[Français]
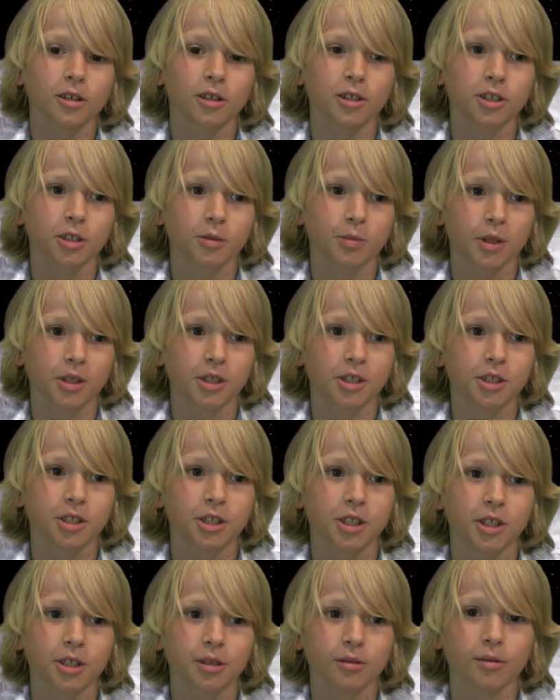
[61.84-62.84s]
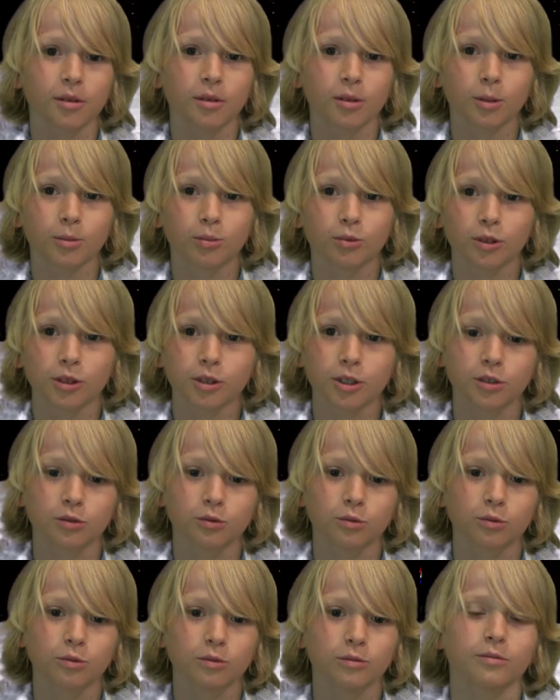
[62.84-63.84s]
j'ai pas d'idée. Un point, c'est
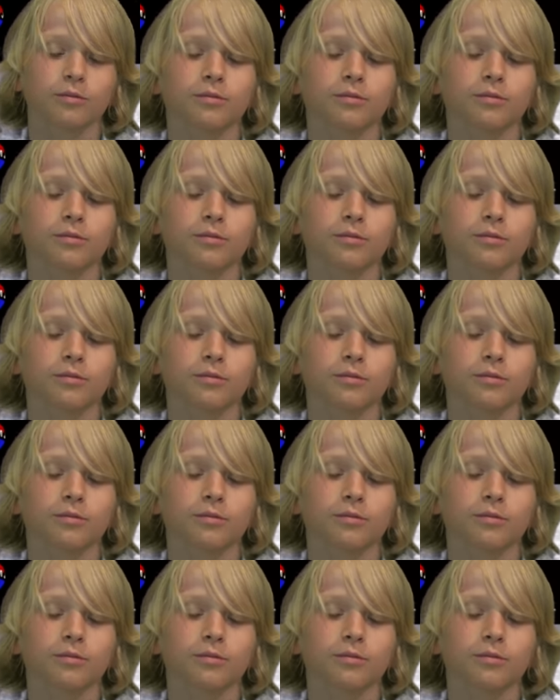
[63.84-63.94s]
tout.